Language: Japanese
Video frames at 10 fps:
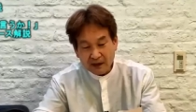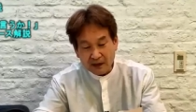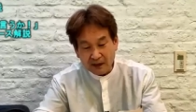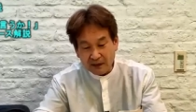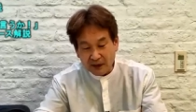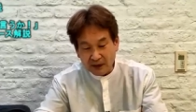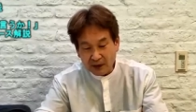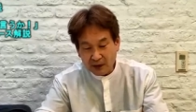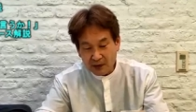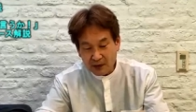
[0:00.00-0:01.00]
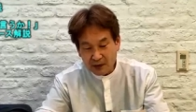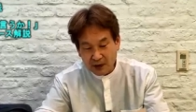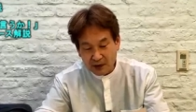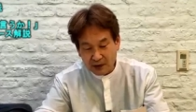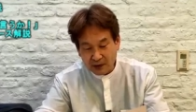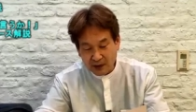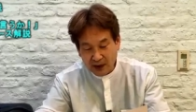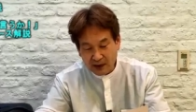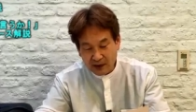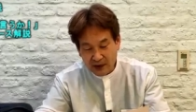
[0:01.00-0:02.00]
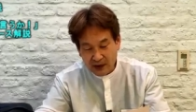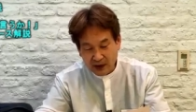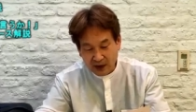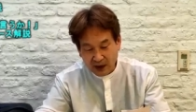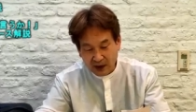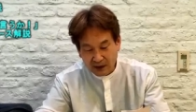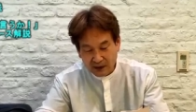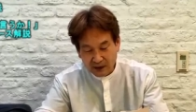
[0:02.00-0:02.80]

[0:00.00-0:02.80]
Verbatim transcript: えー、世論調査をすると体感治安が